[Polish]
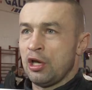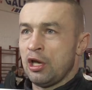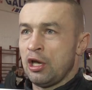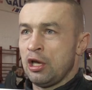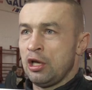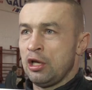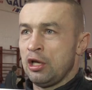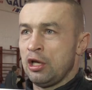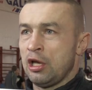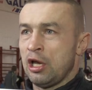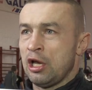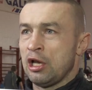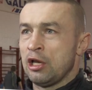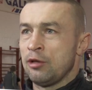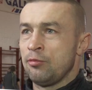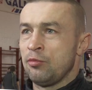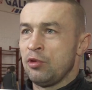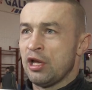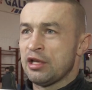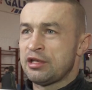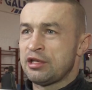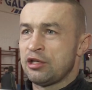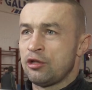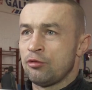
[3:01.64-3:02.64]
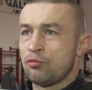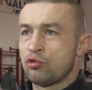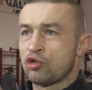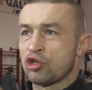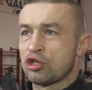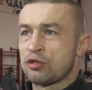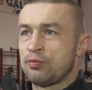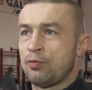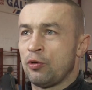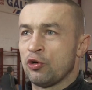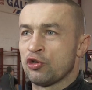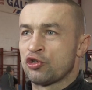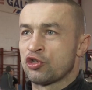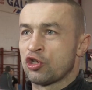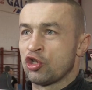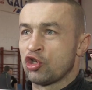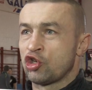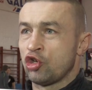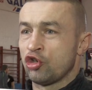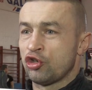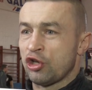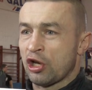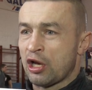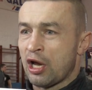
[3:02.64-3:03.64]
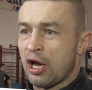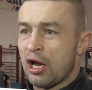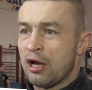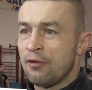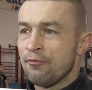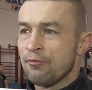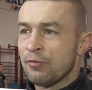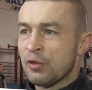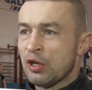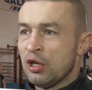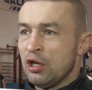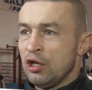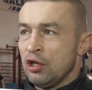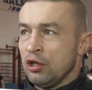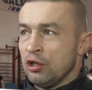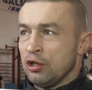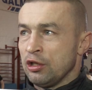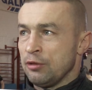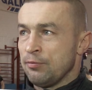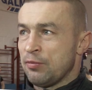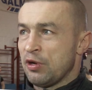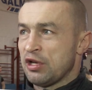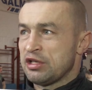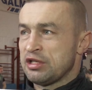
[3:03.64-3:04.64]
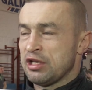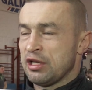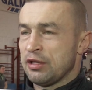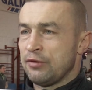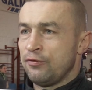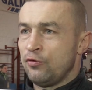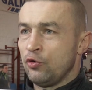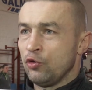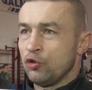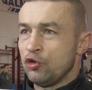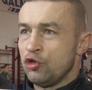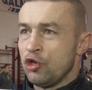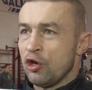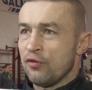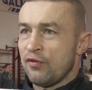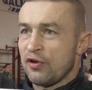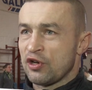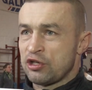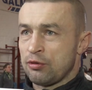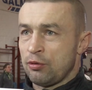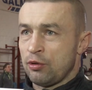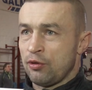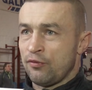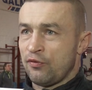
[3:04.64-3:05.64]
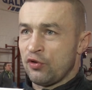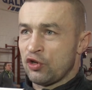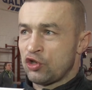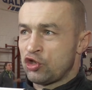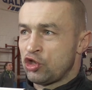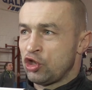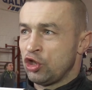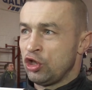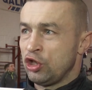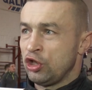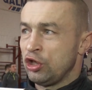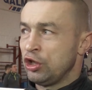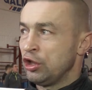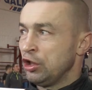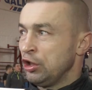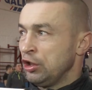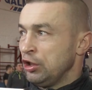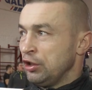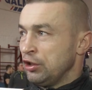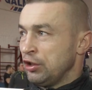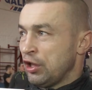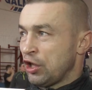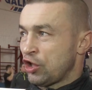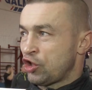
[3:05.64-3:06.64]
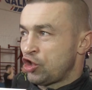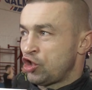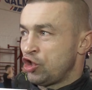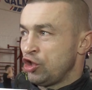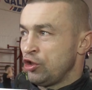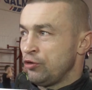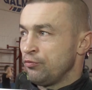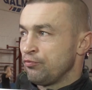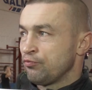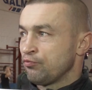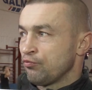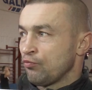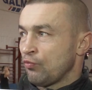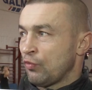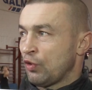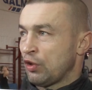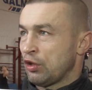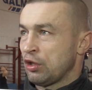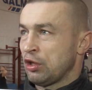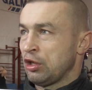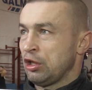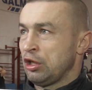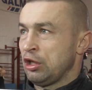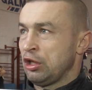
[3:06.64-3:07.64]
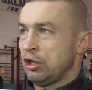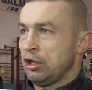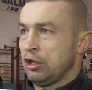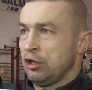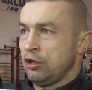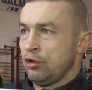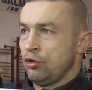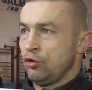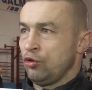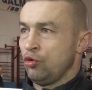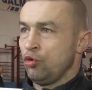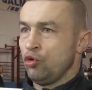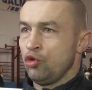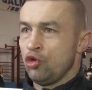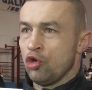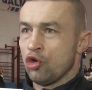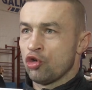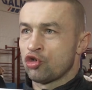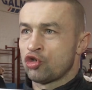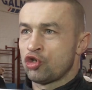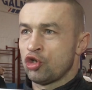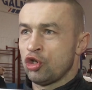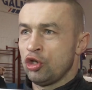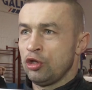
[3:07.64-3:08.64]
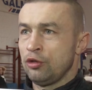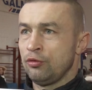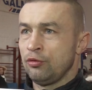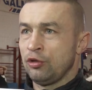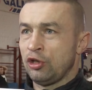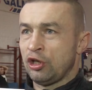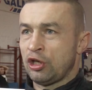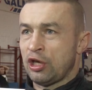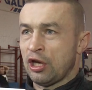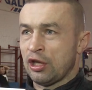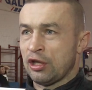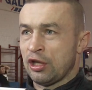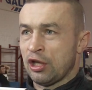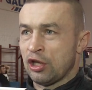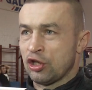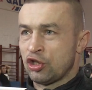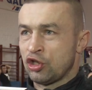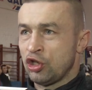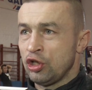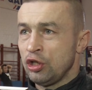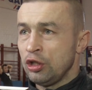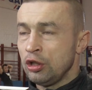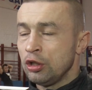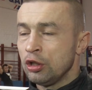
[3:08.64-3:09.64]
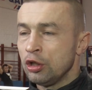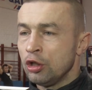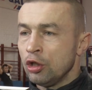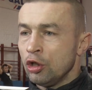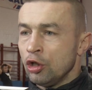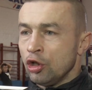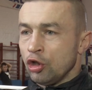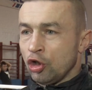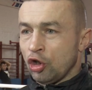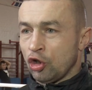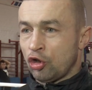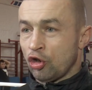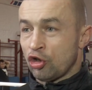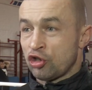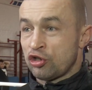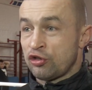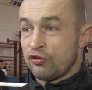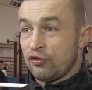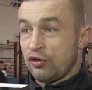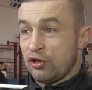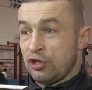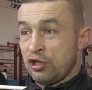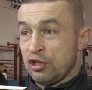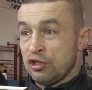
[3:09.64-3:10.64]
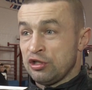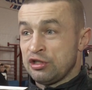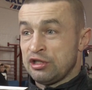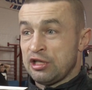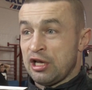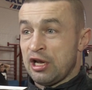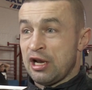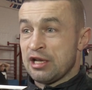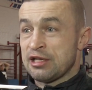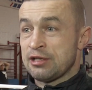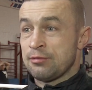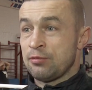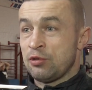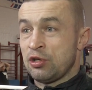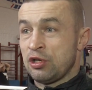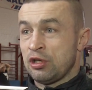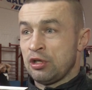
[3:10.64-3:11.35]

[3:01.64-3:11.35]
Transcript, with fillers: e, eliminację do Mistrzostw Polski, czyli taka impreza dwudniowa, gdzie będą walczyli nasi e, juniorzy i kadeci i to jest, jest zarazem